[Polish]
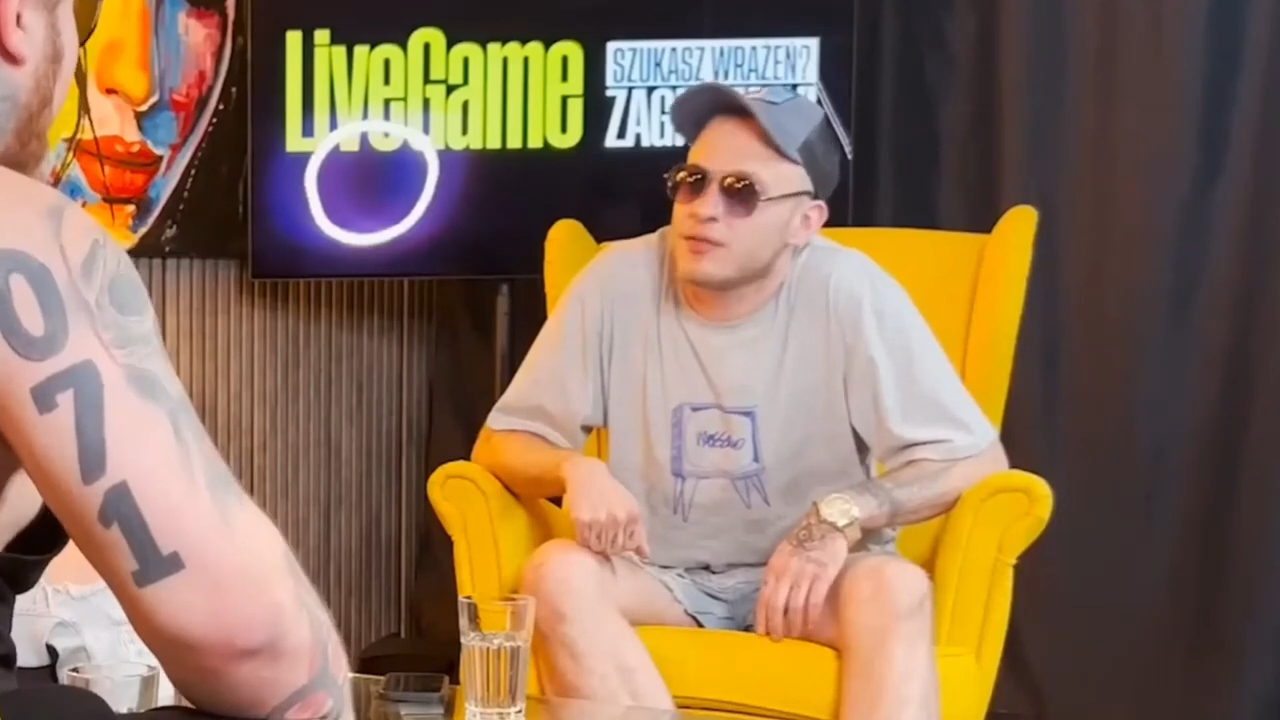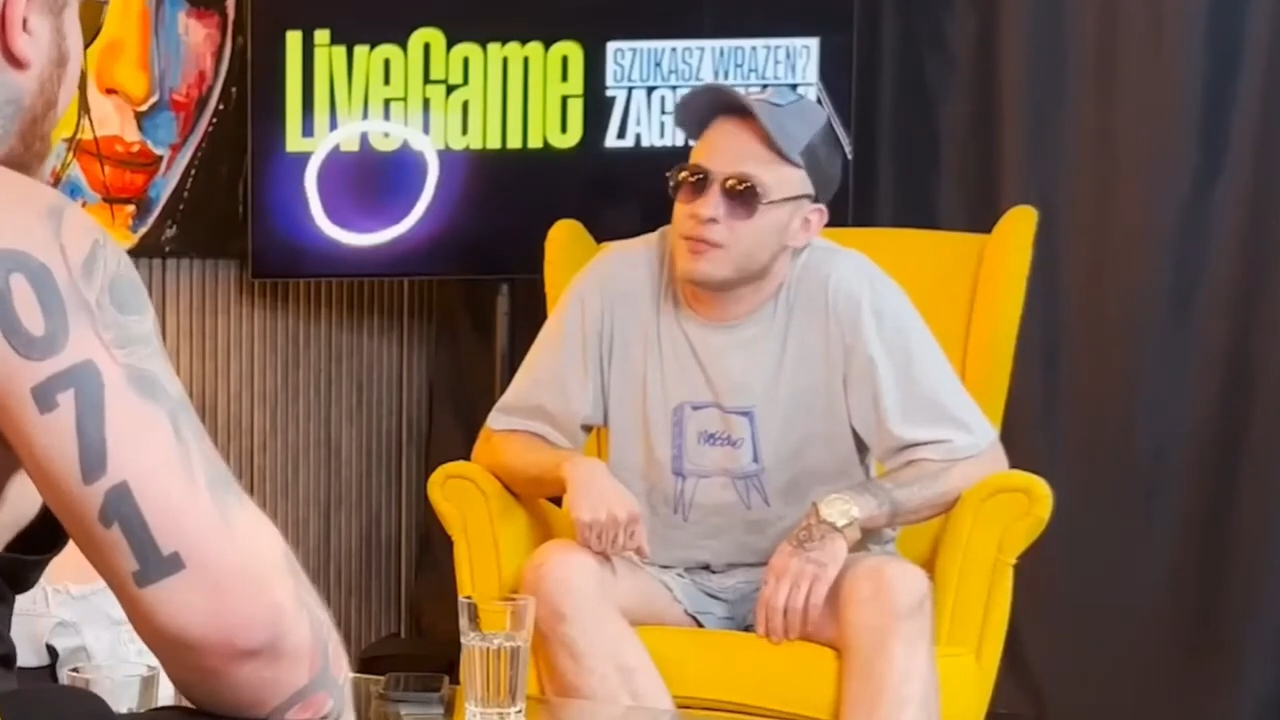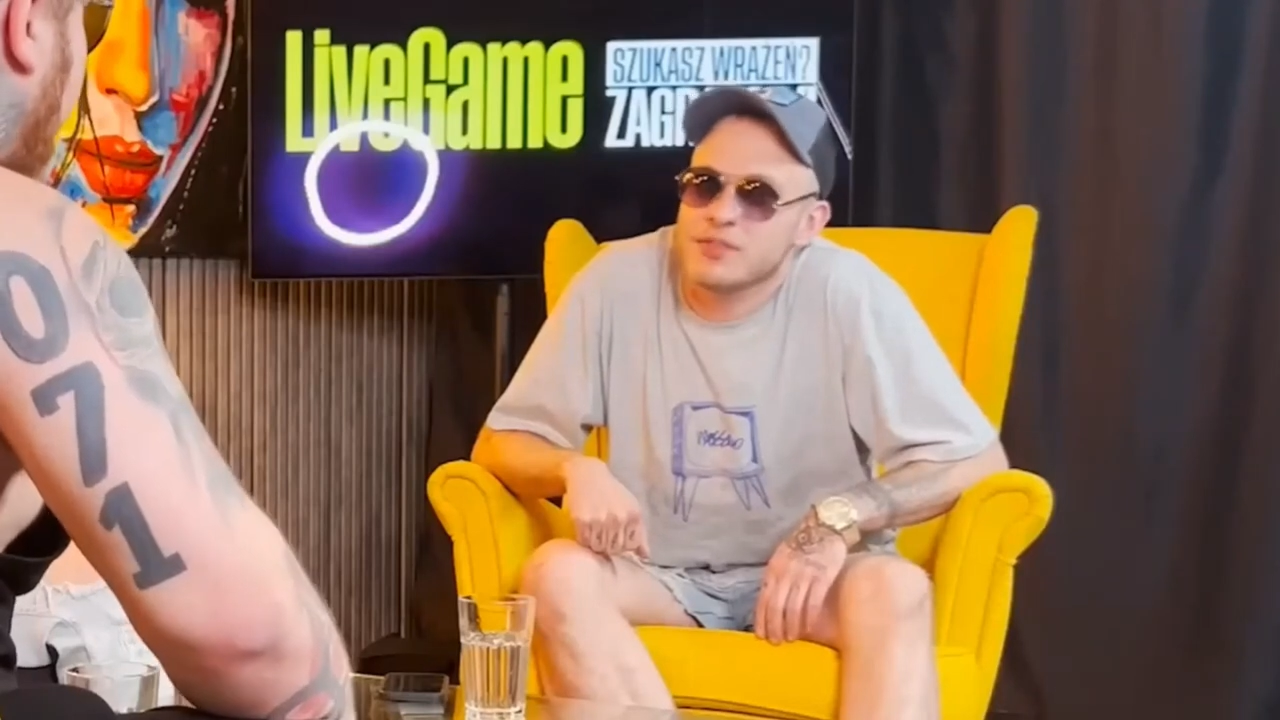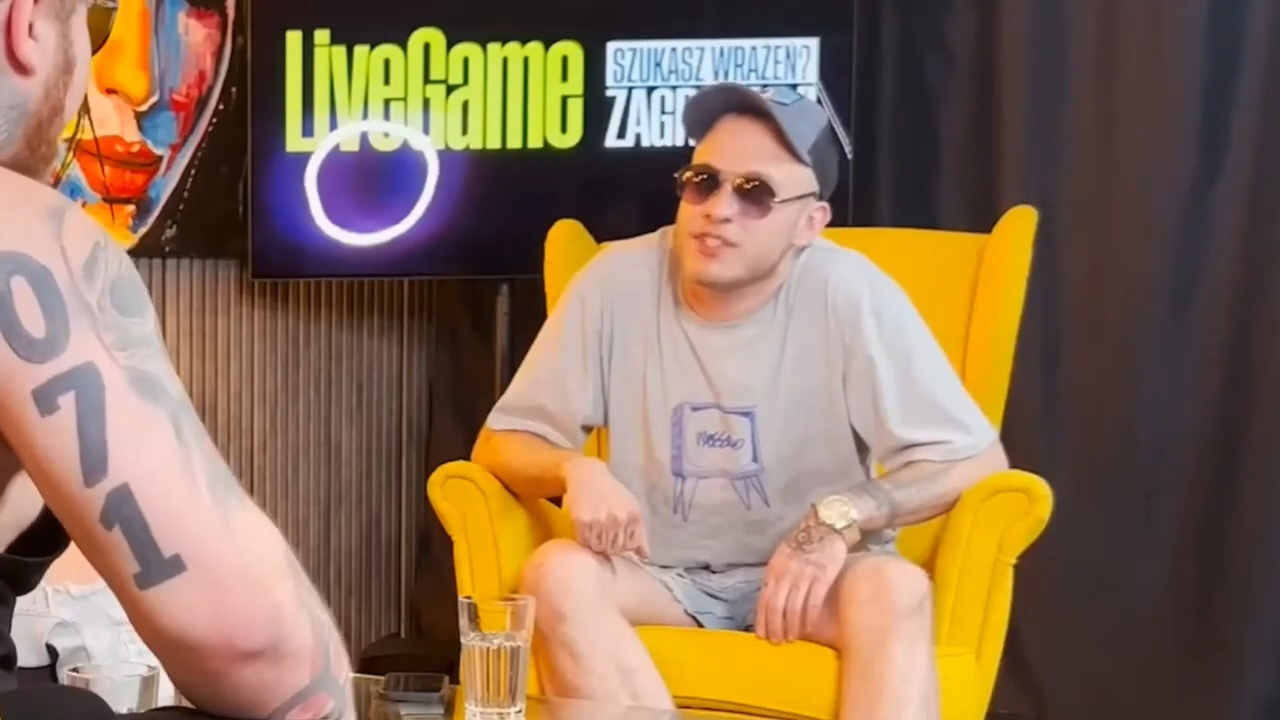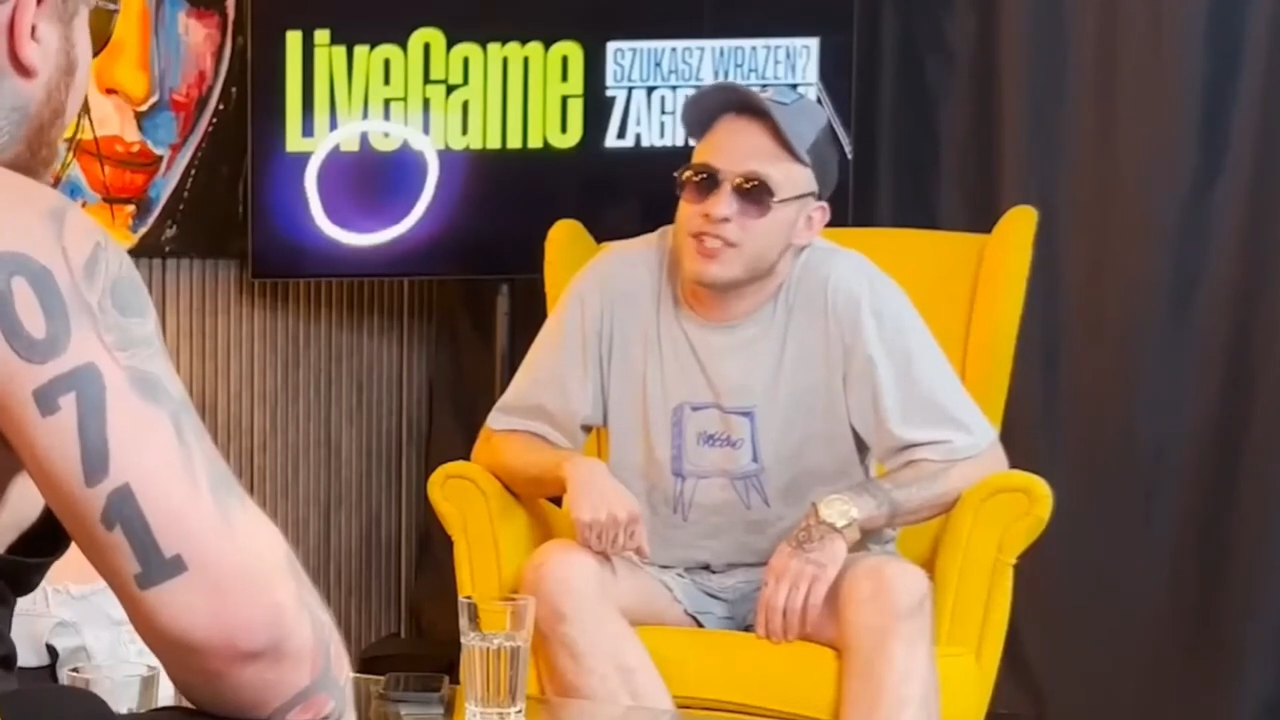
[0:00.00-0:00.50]

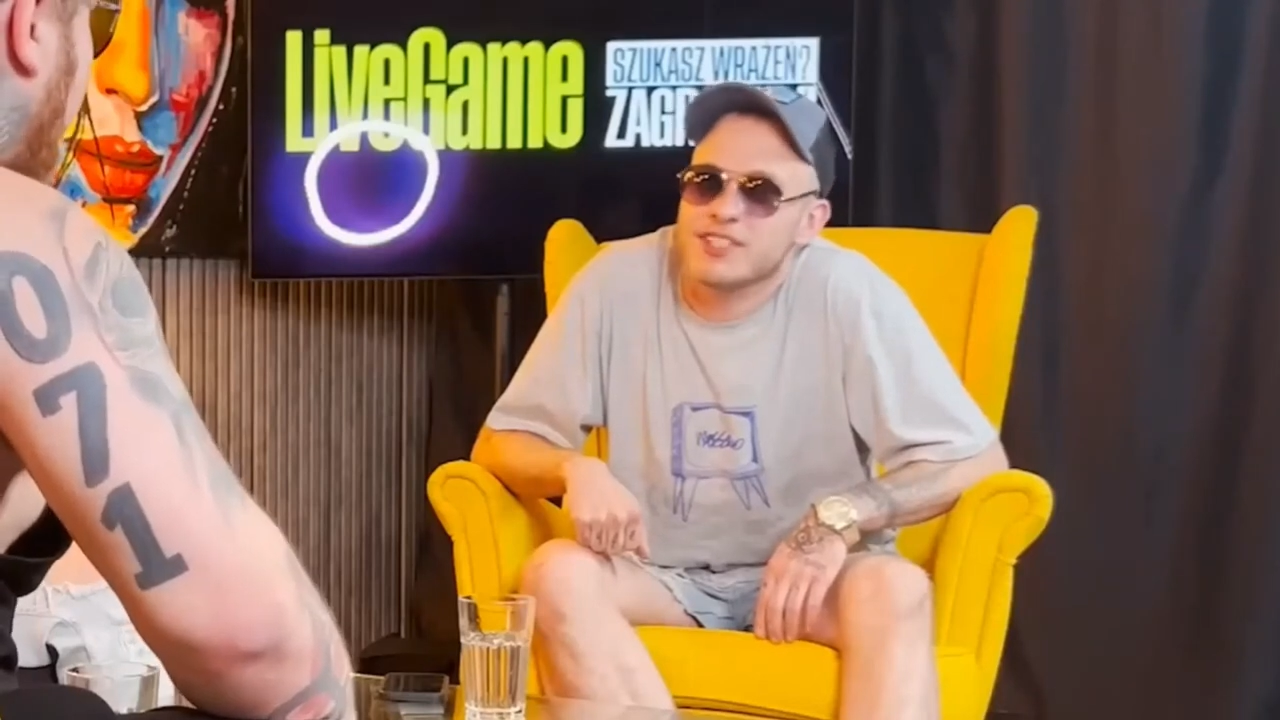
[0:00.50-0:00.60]
Myślę, że